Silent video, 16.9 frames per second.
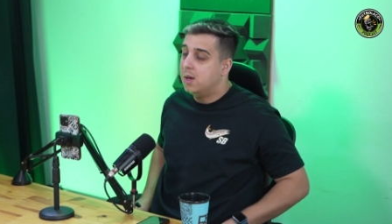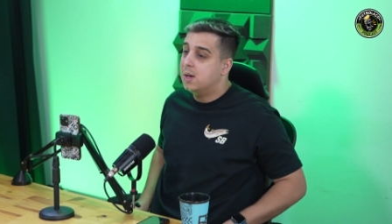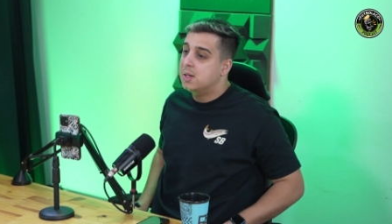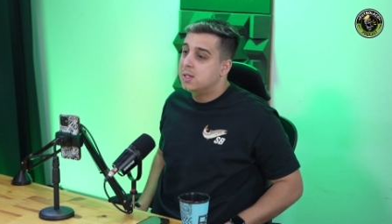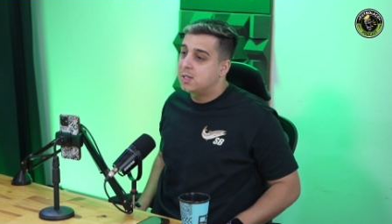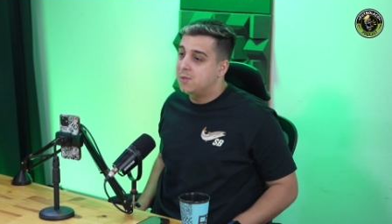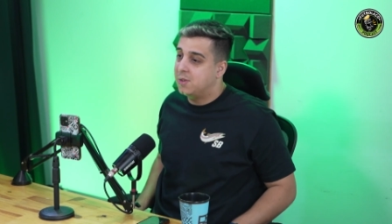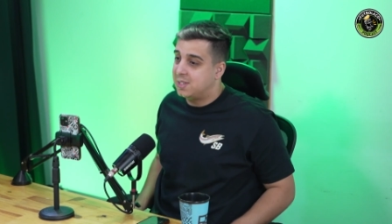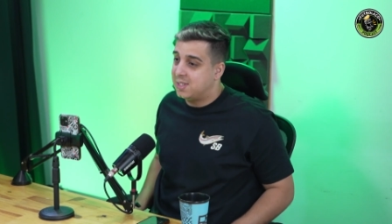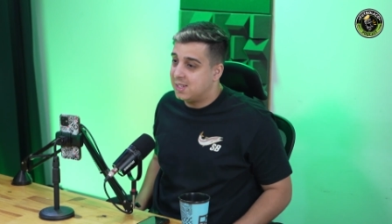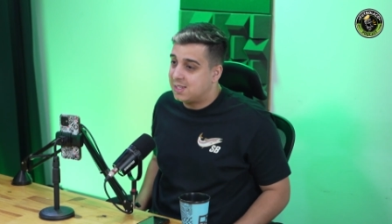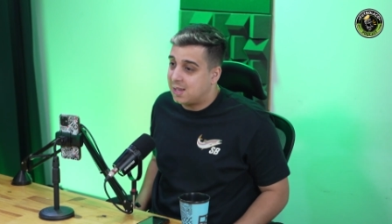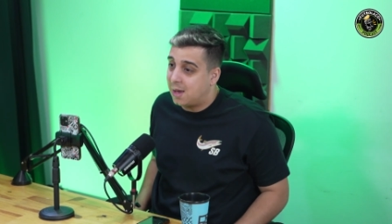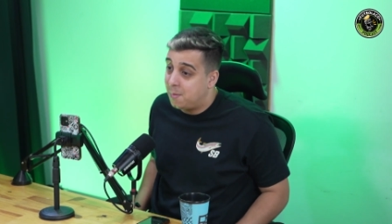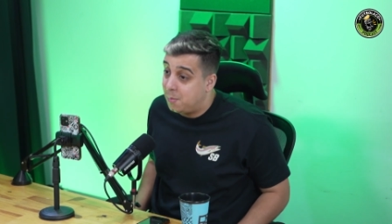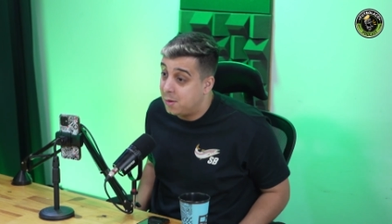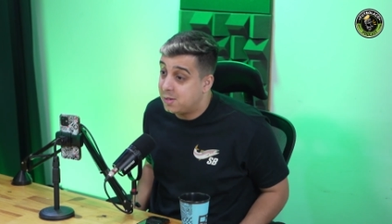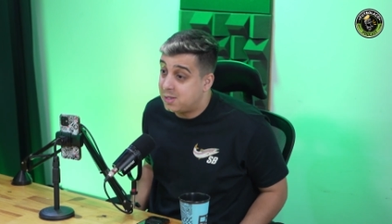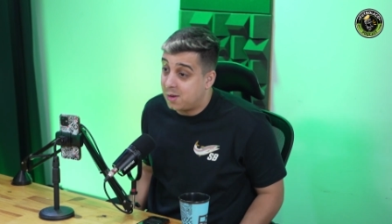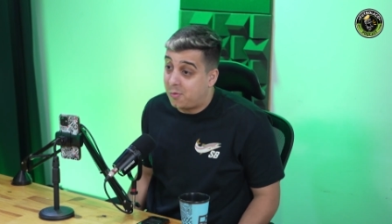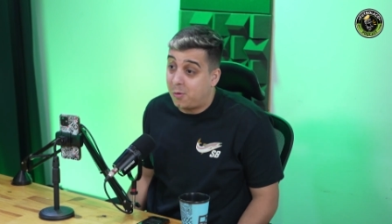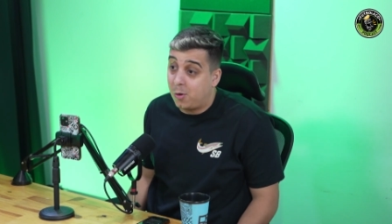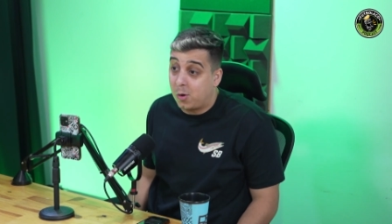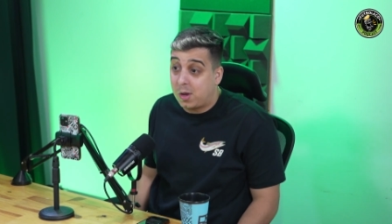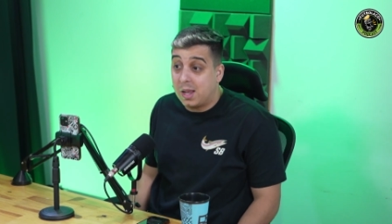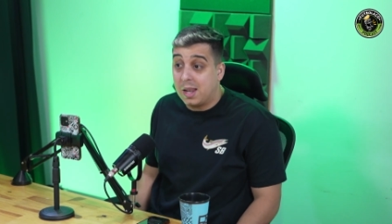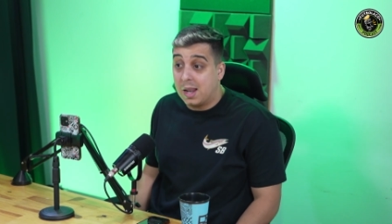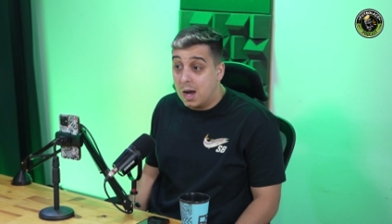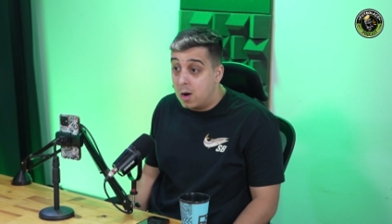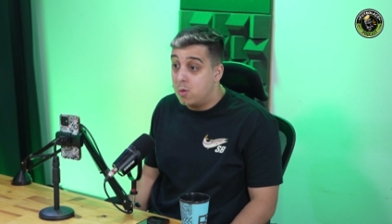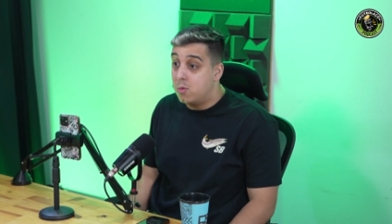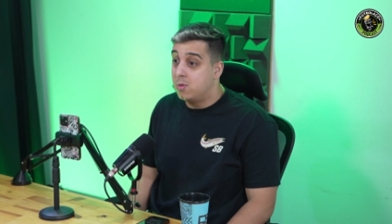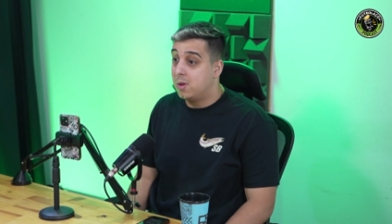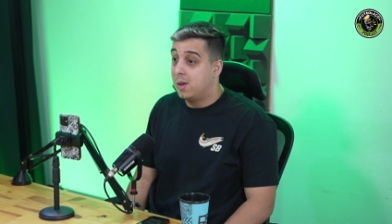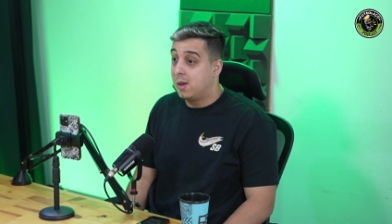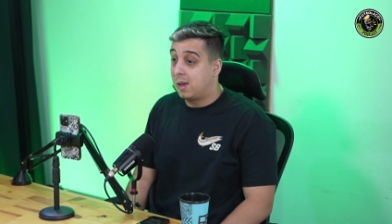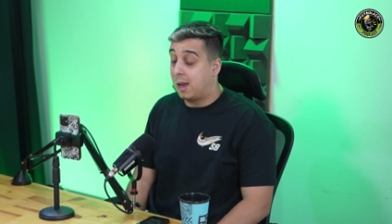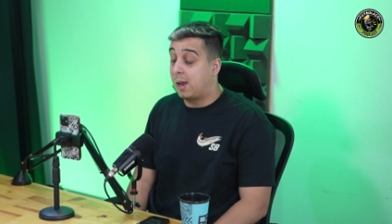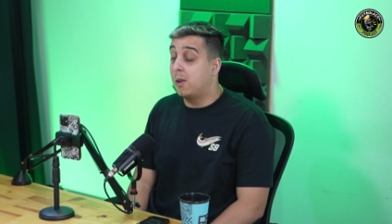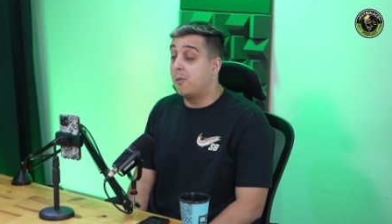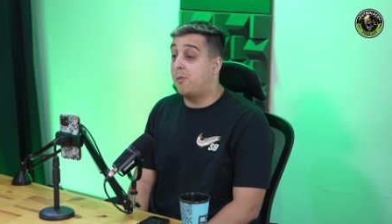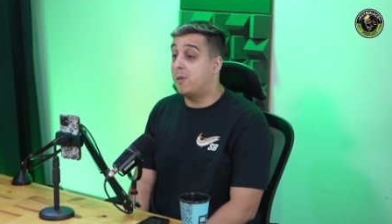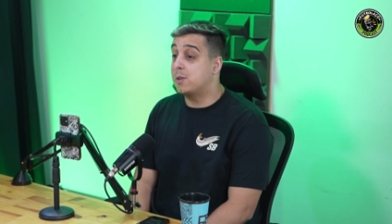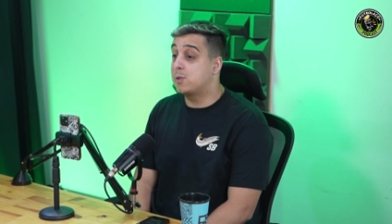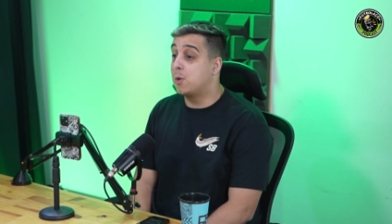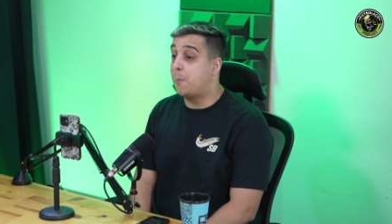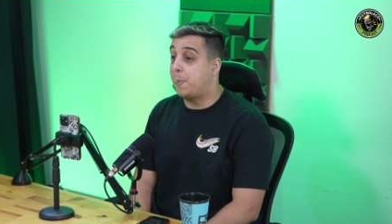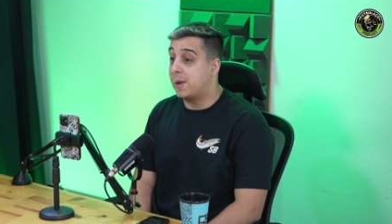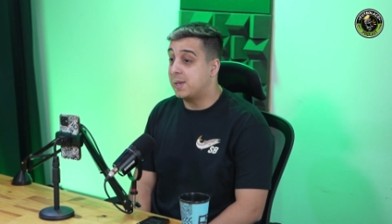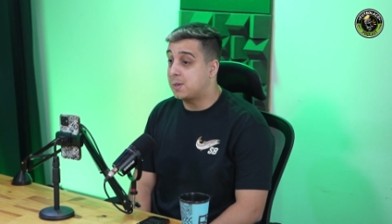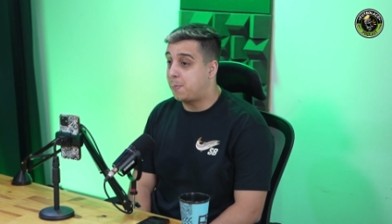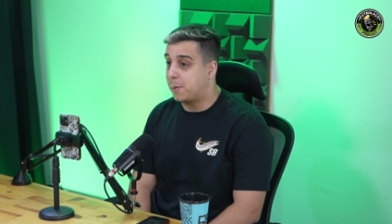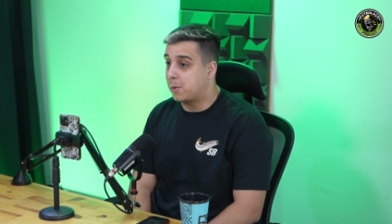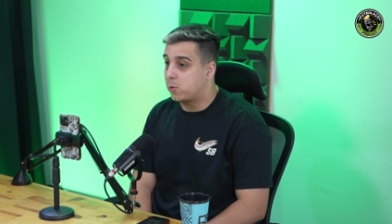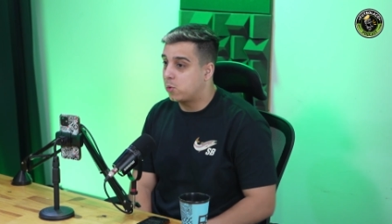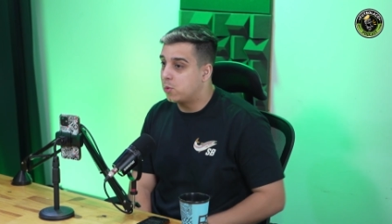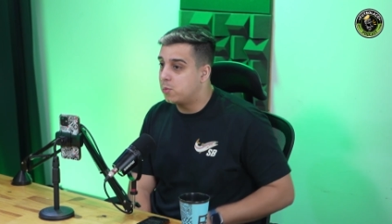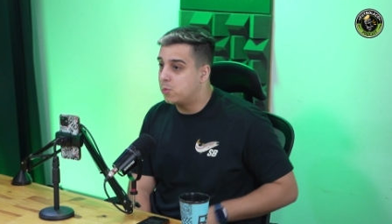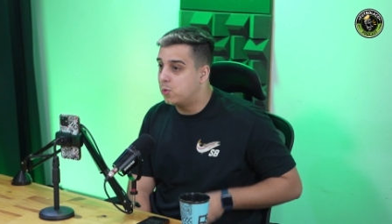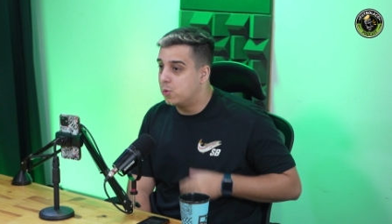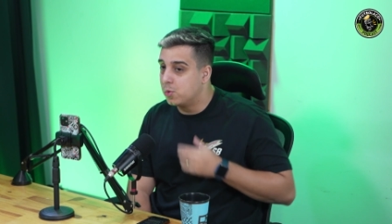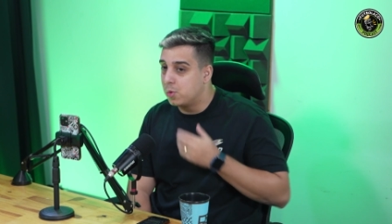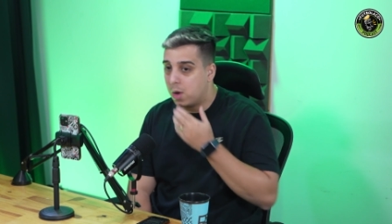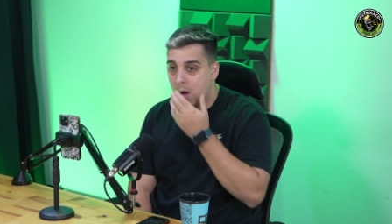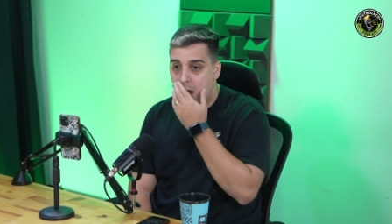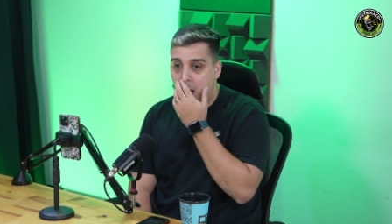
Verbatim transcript: se vocês sabiam, você falou que não, que aquilo foi uma surpresa para todo mundo.